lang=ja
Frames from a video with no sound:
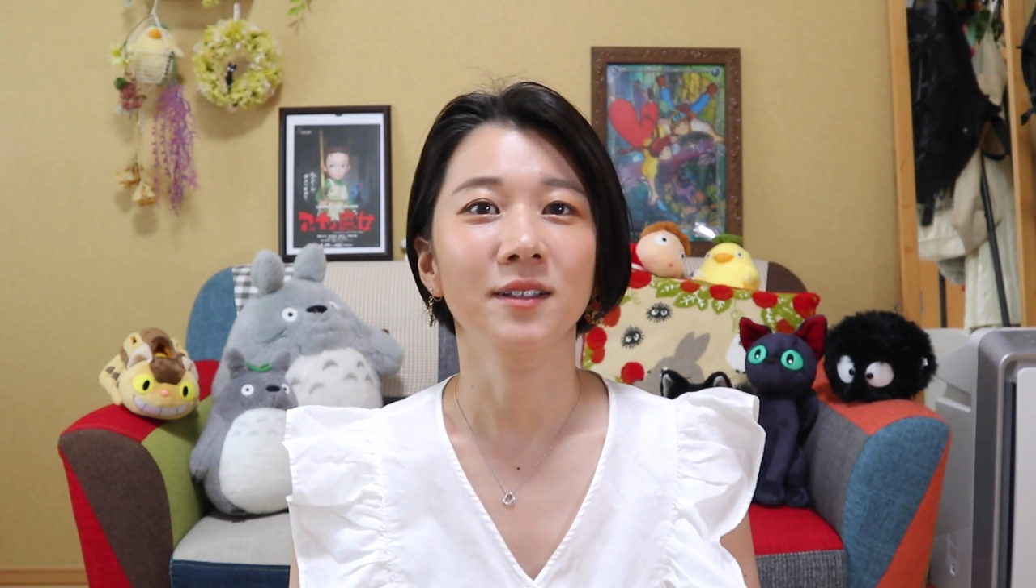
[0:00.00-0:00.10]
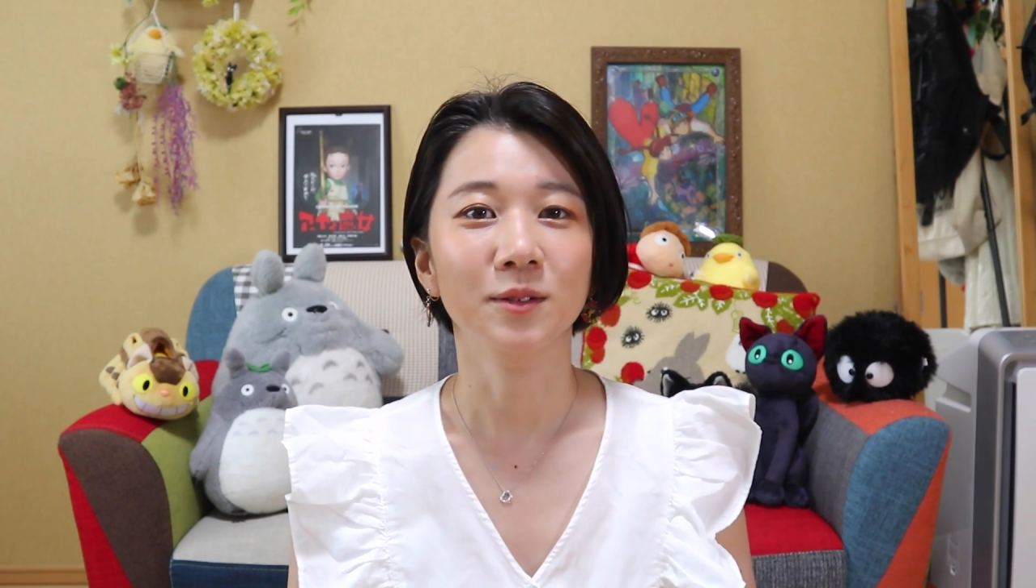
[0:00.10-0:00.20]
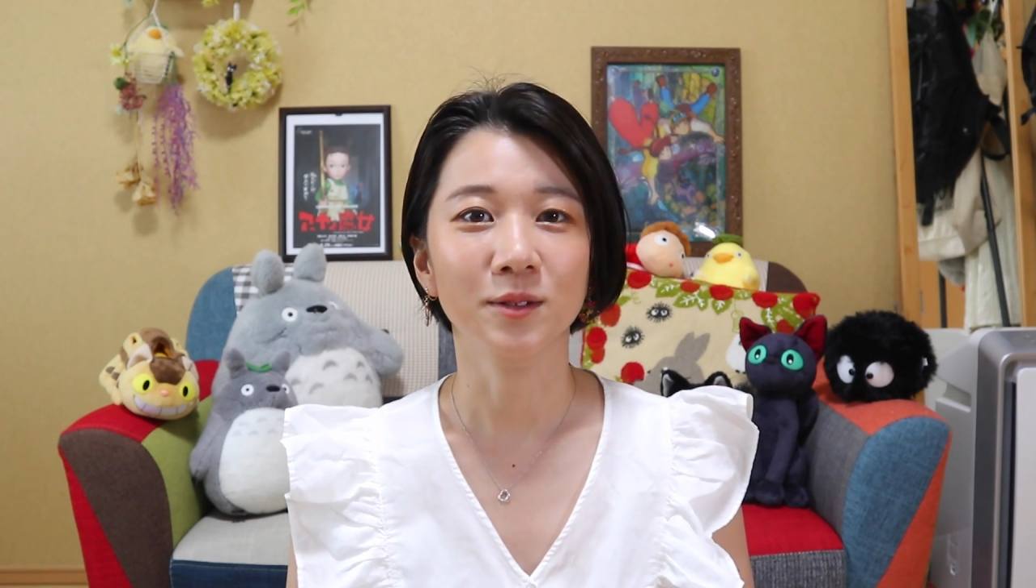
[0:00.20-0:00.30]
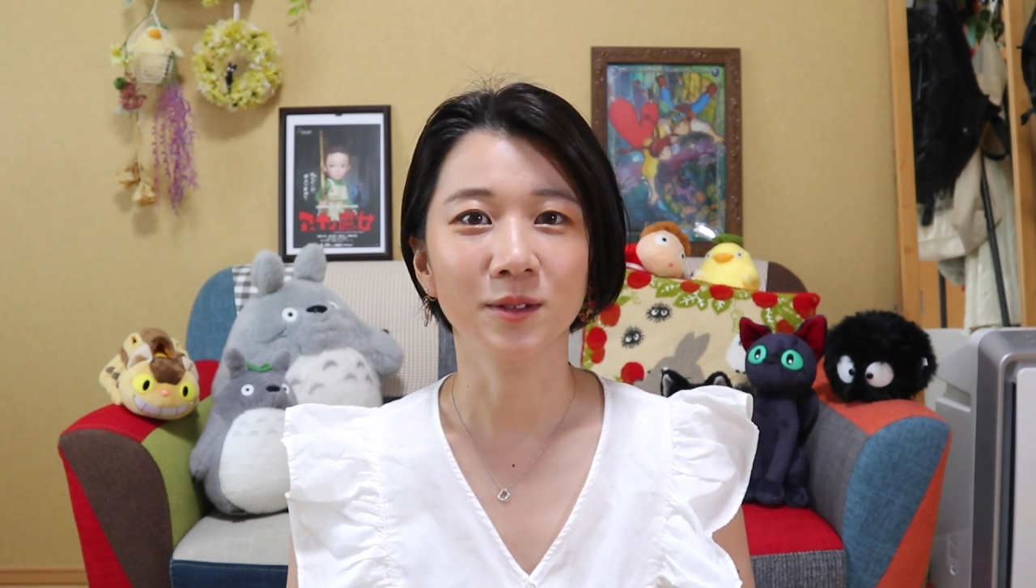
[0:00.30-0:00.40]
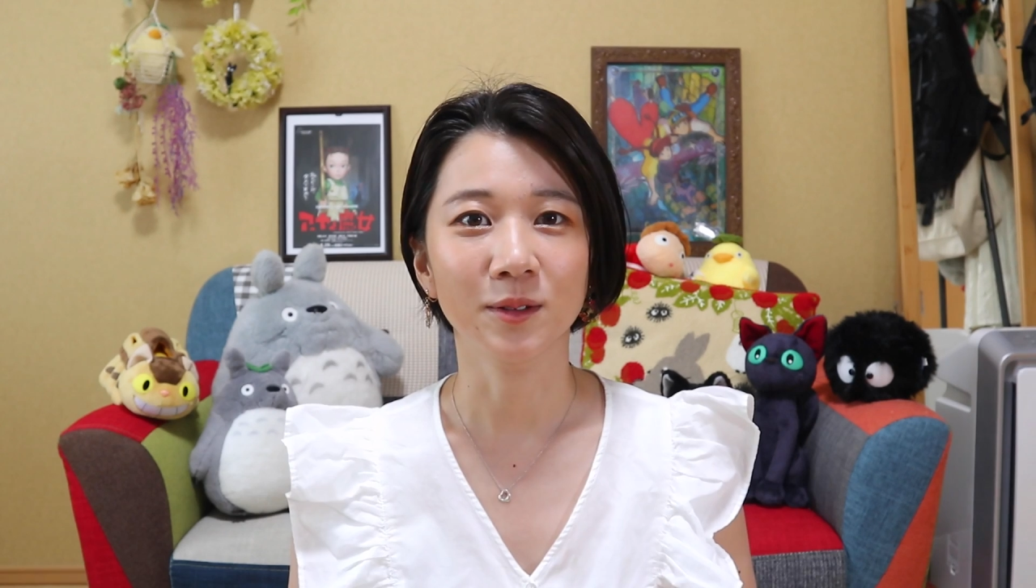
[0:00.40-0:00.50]

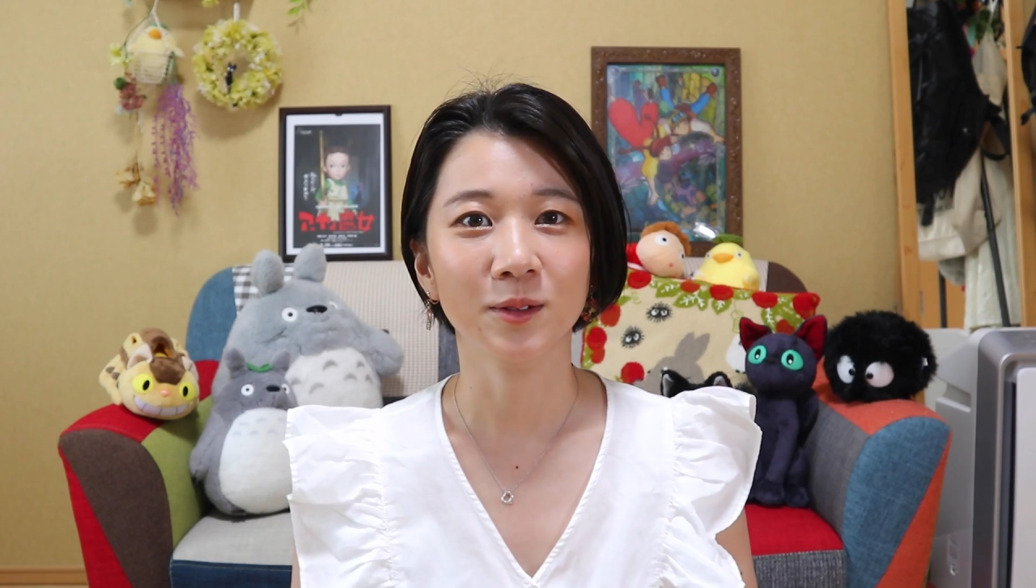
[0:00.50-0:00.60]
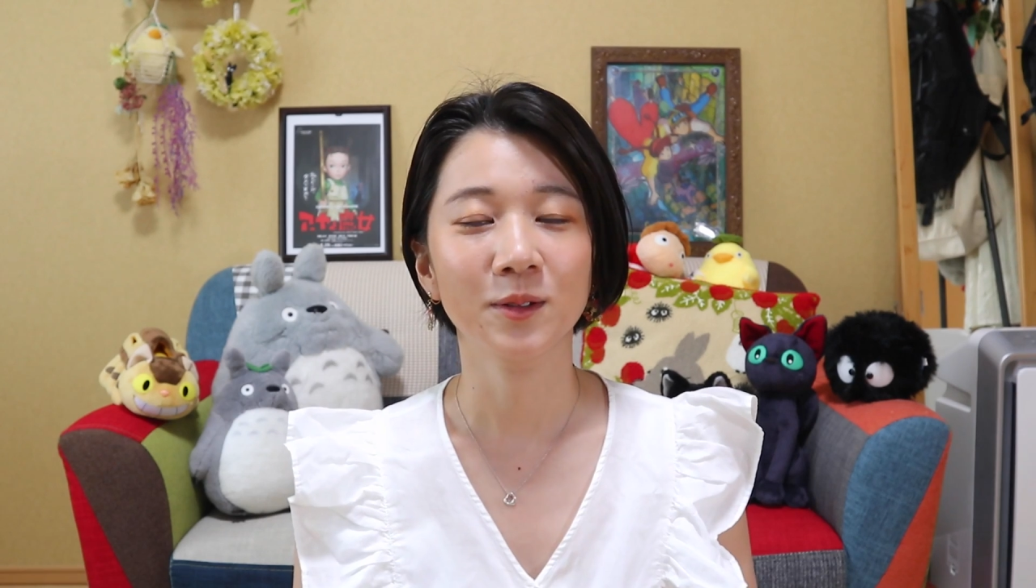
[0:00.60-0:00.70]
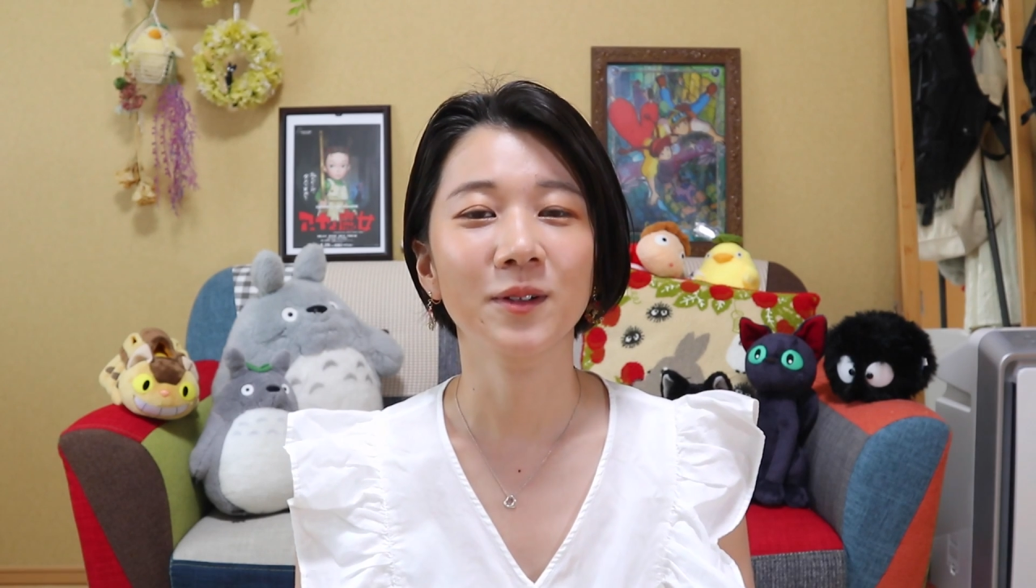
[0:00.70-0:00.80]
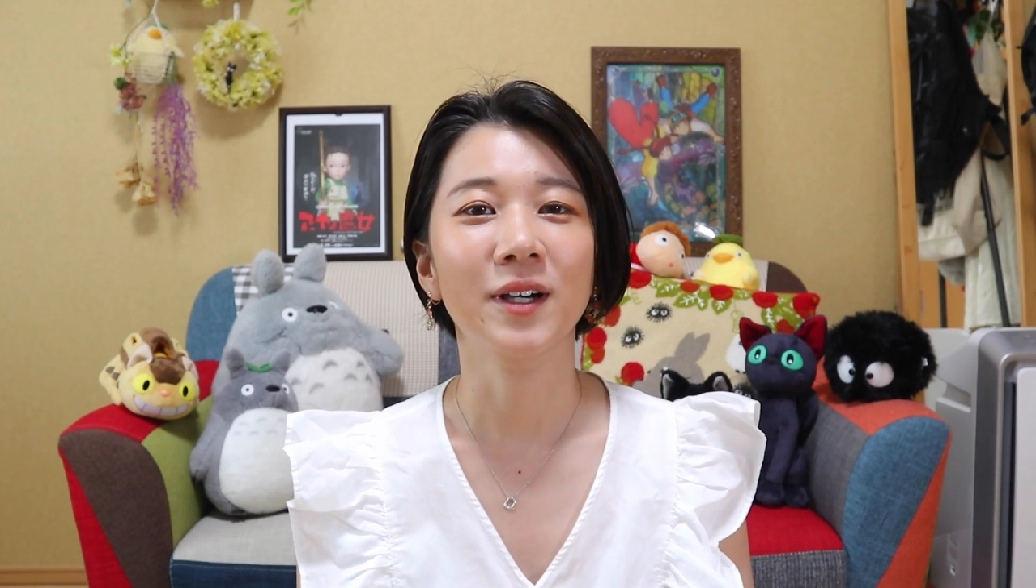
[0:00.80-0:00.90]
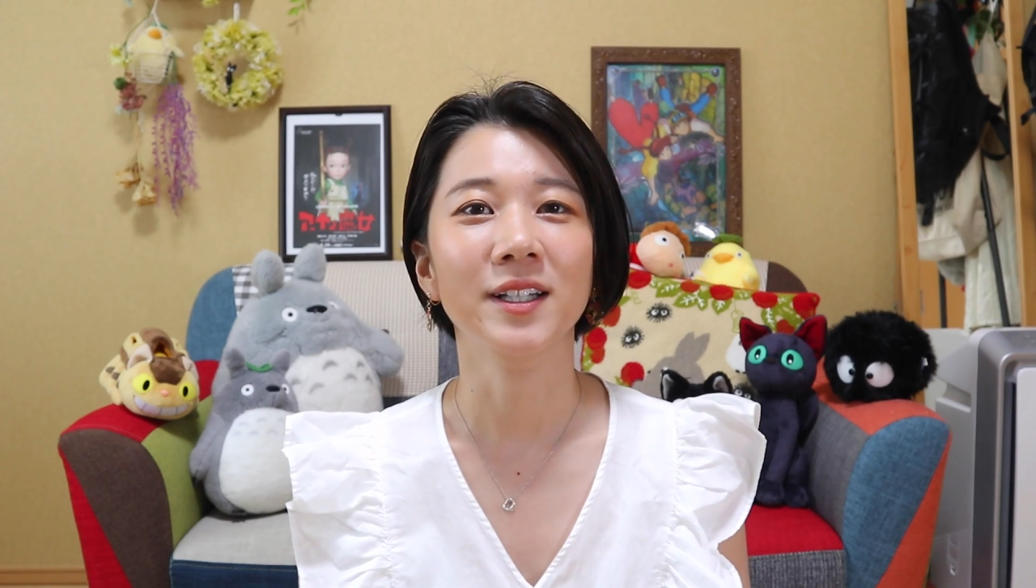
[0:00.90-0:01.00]
多くのことを